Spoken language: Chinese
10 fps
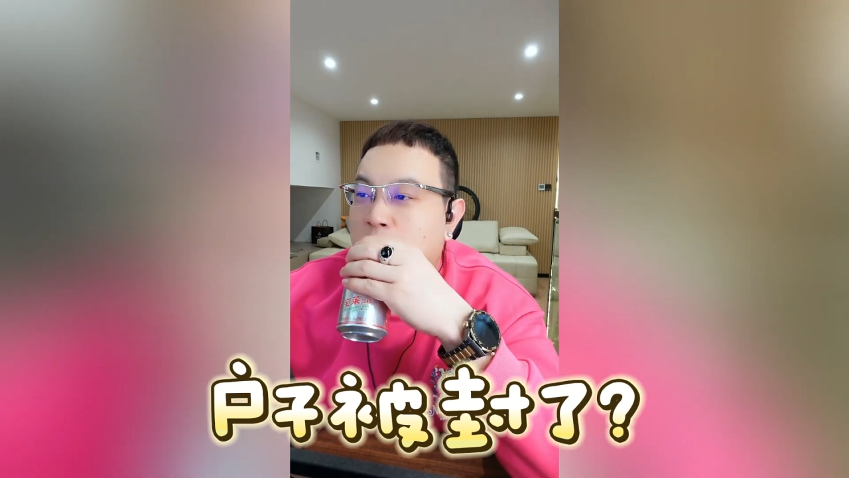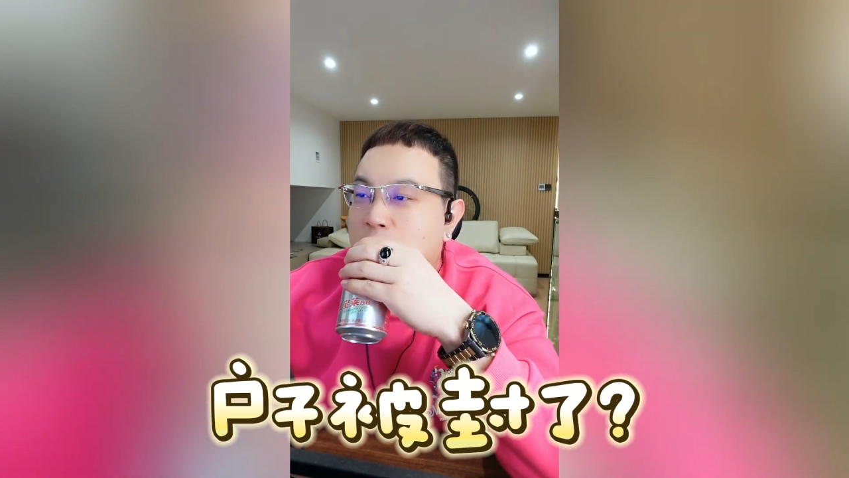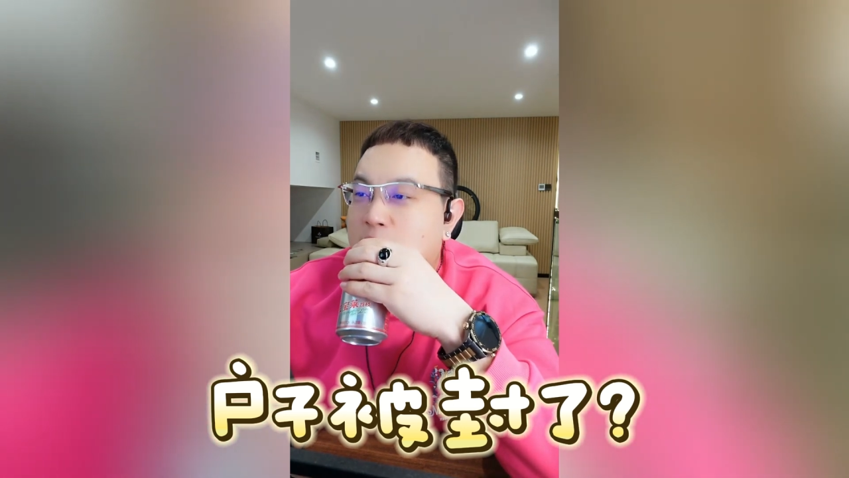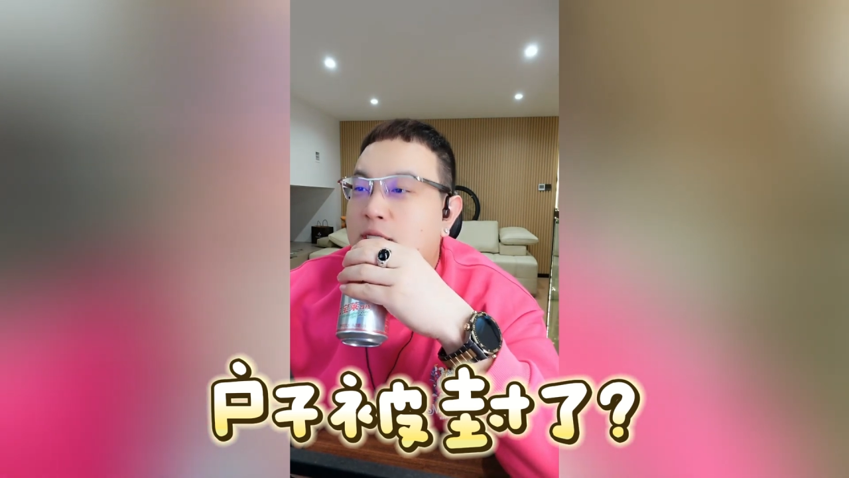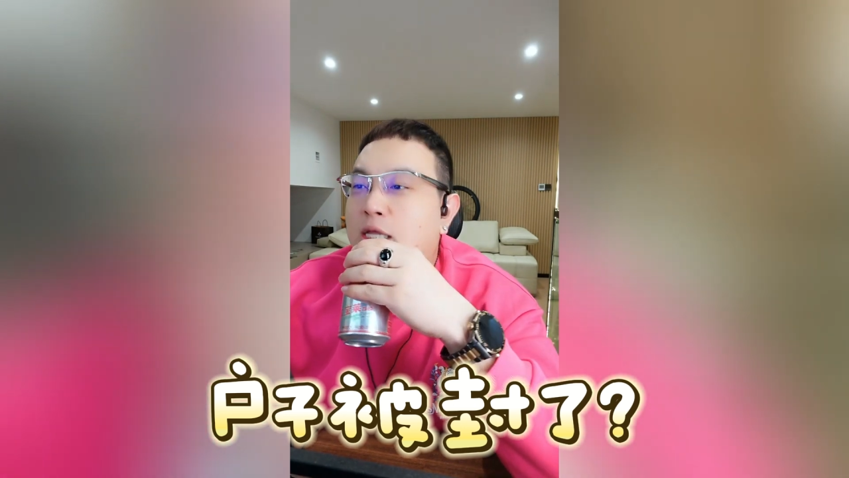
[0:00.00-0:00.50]

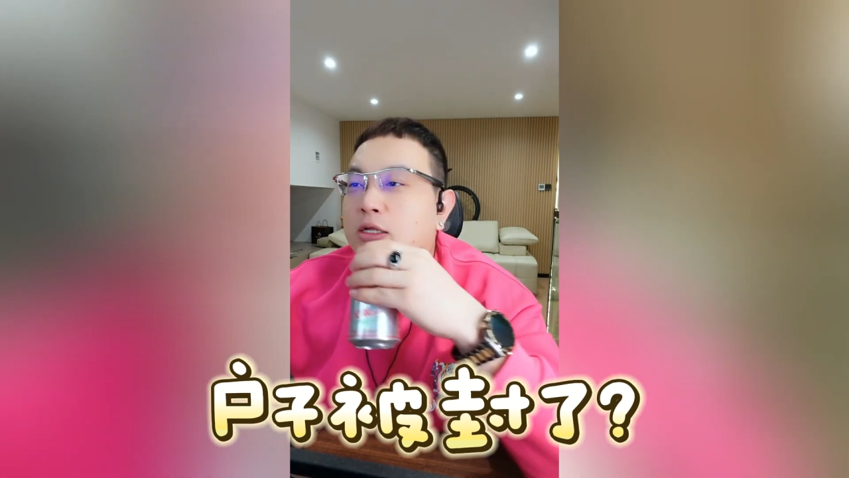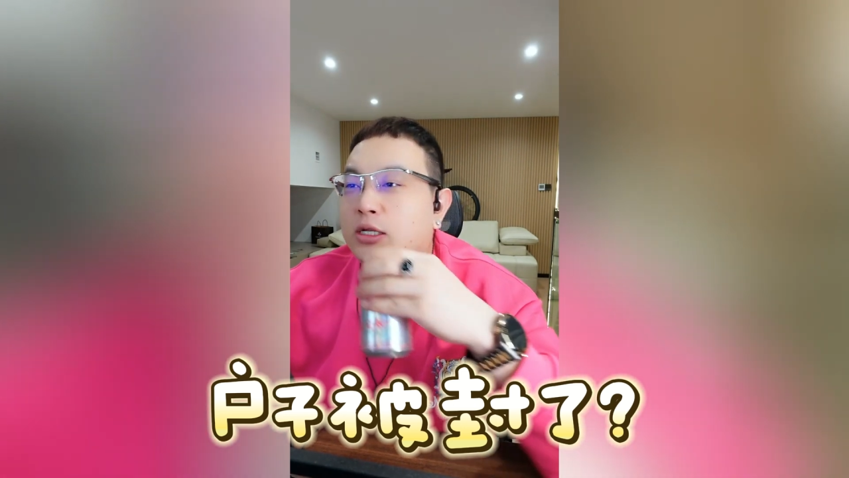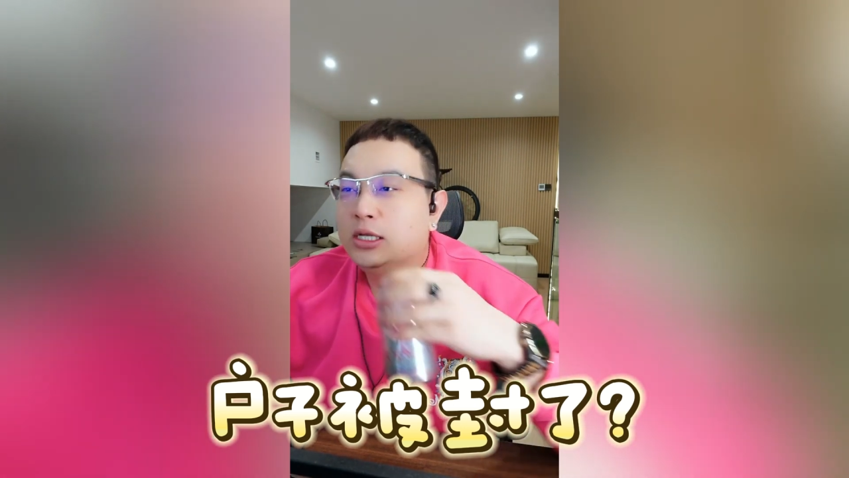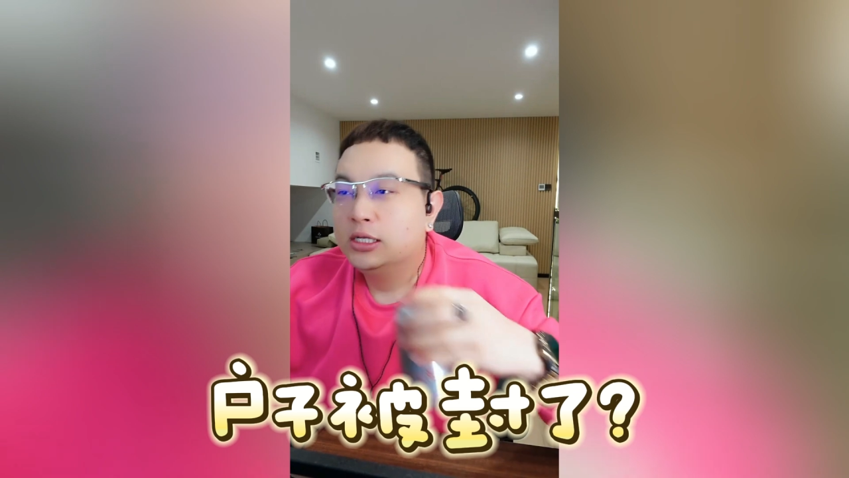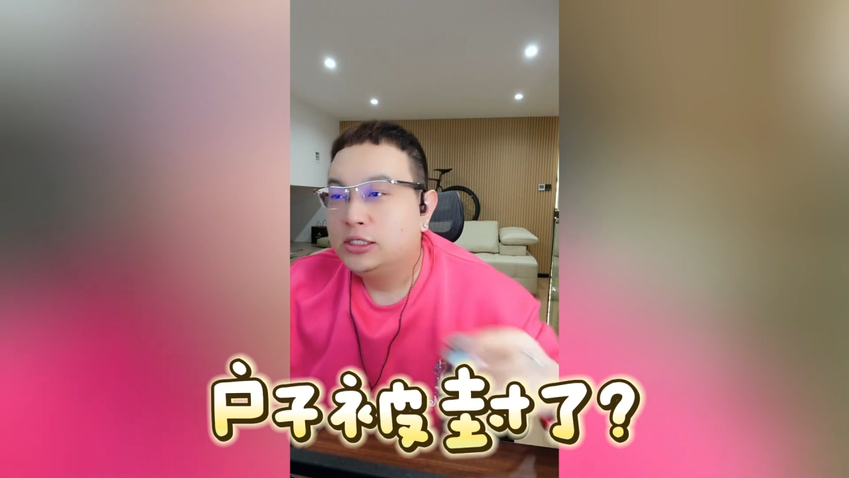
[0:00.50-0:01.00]
今天他
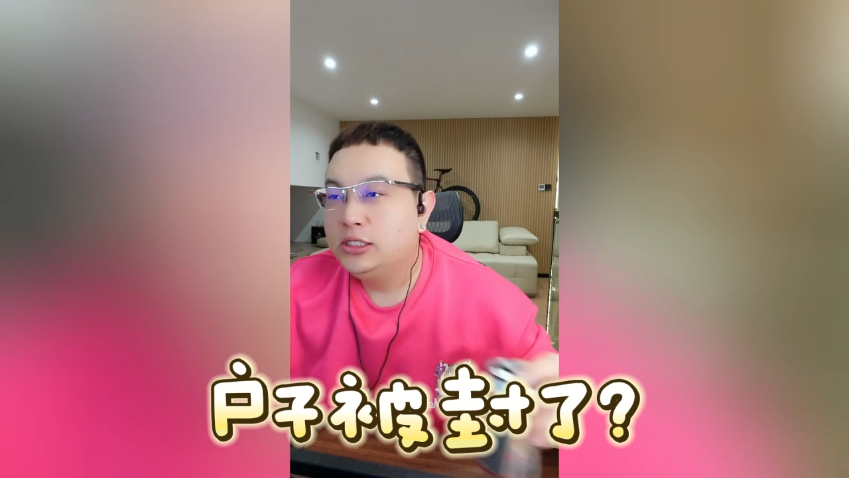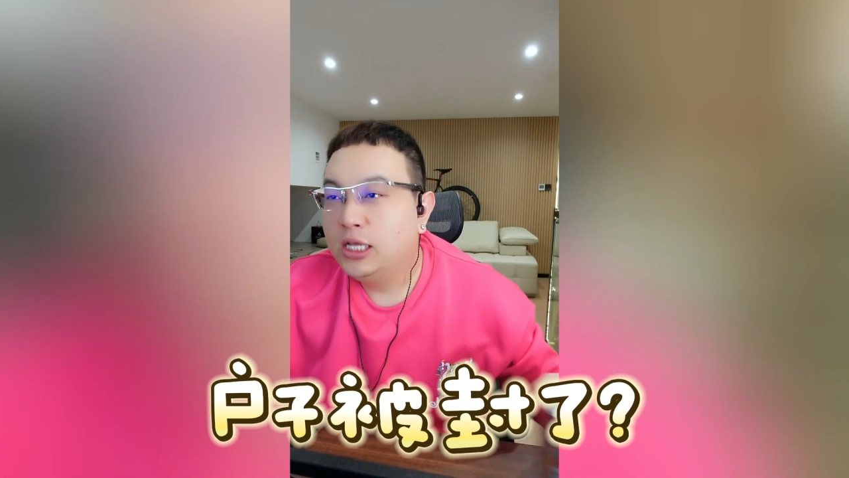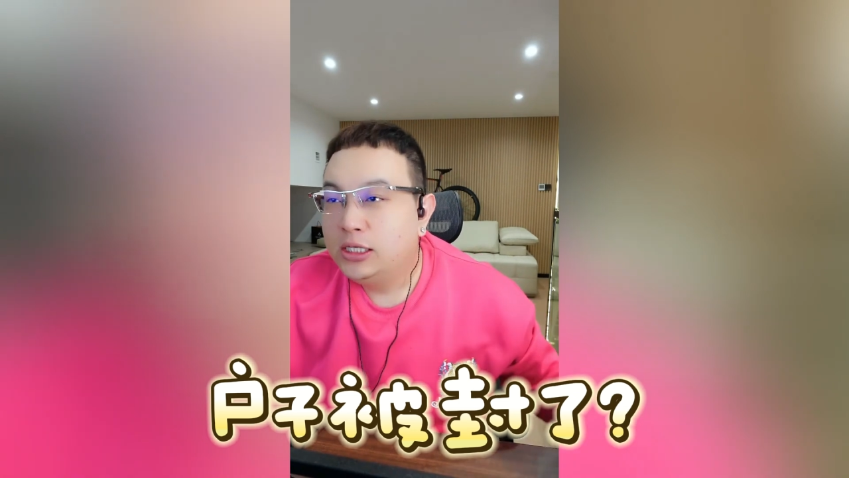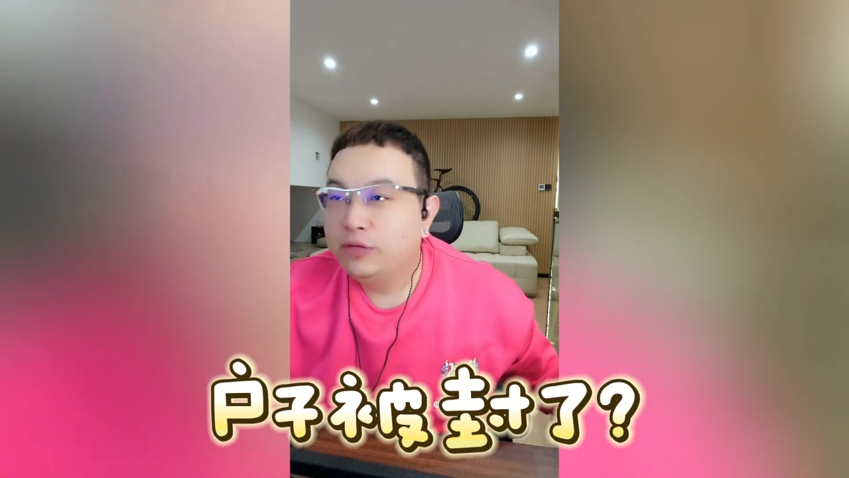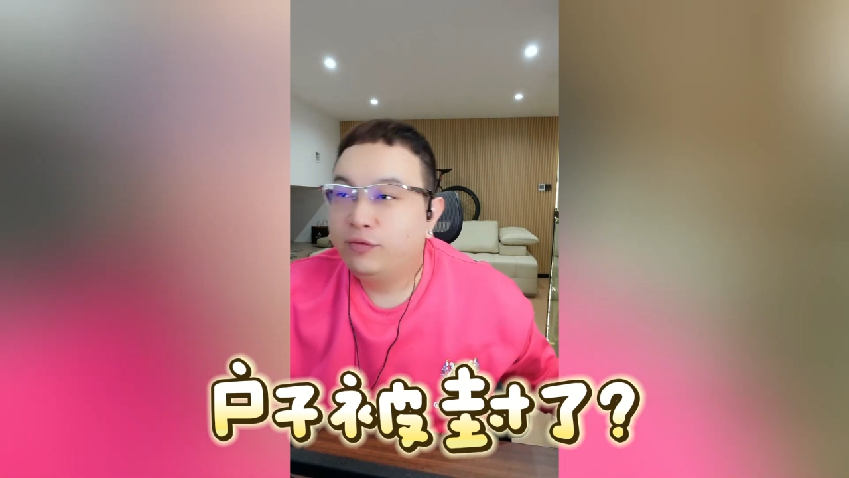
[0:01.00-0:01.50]
今
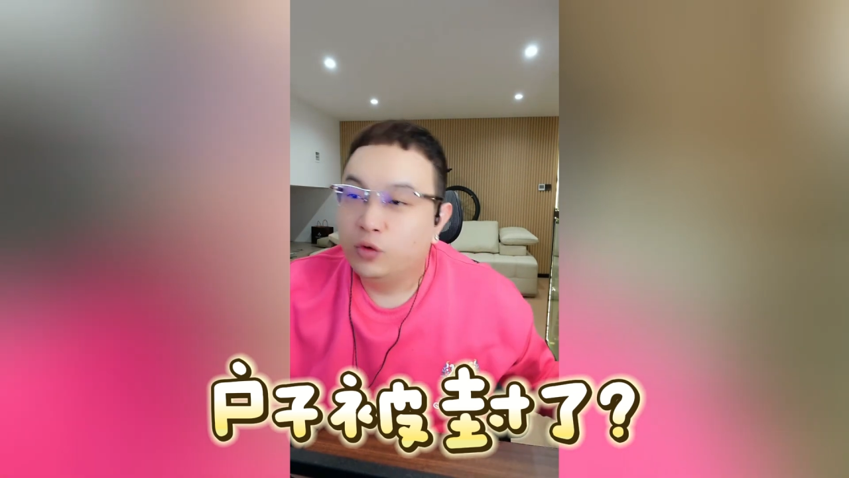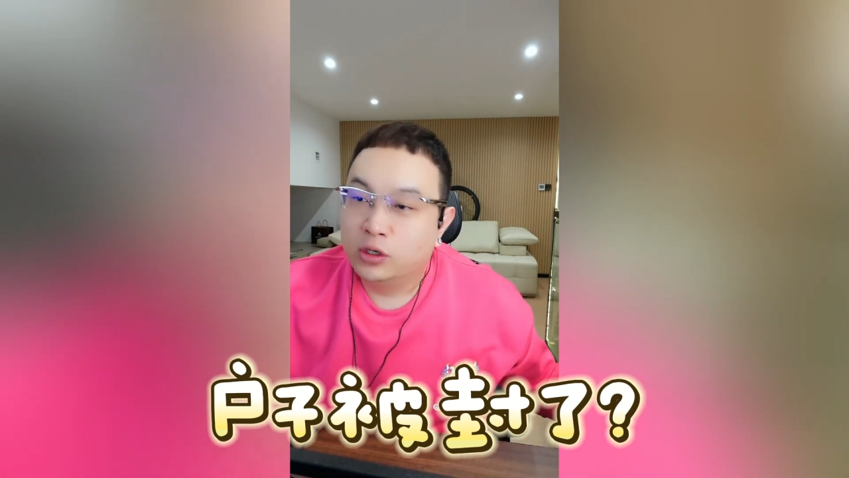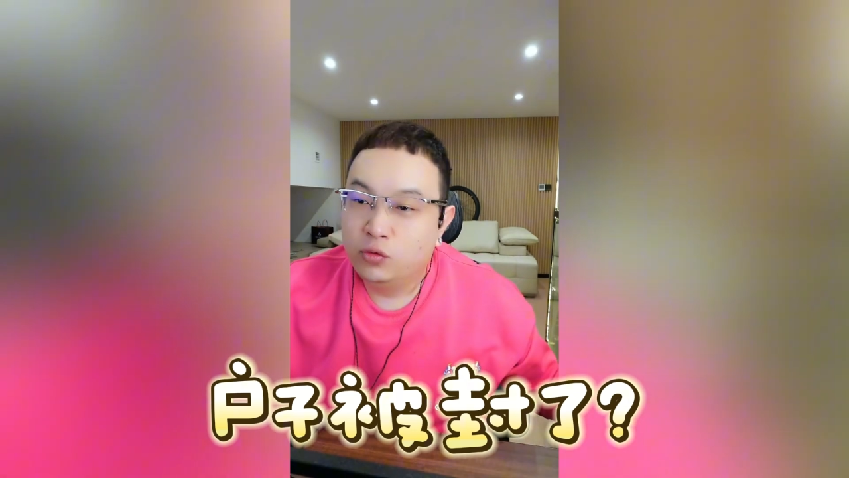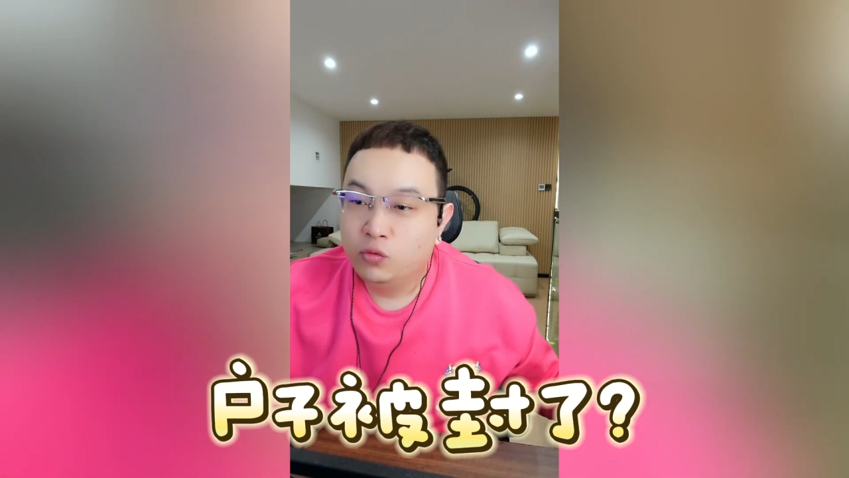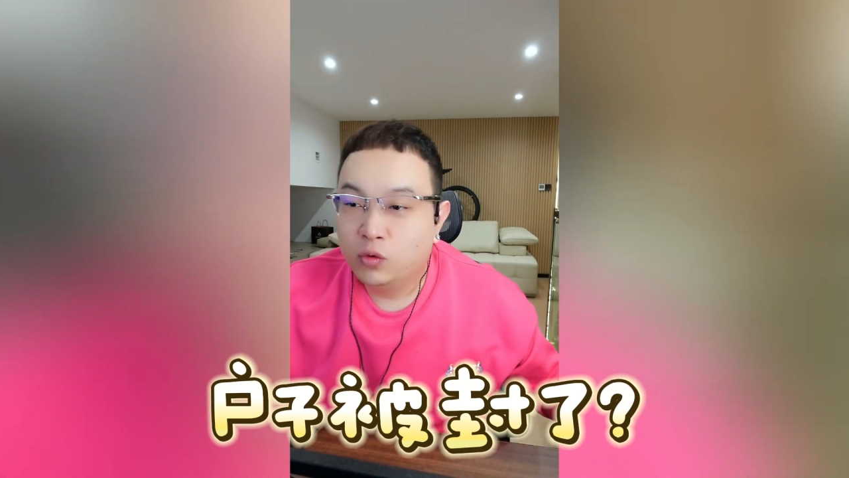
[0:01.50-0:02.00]
天义父有个
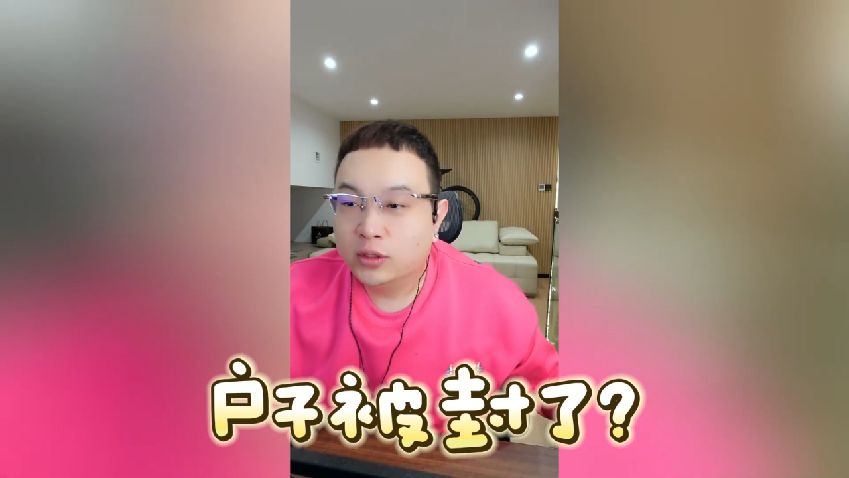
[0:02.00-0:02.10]
路过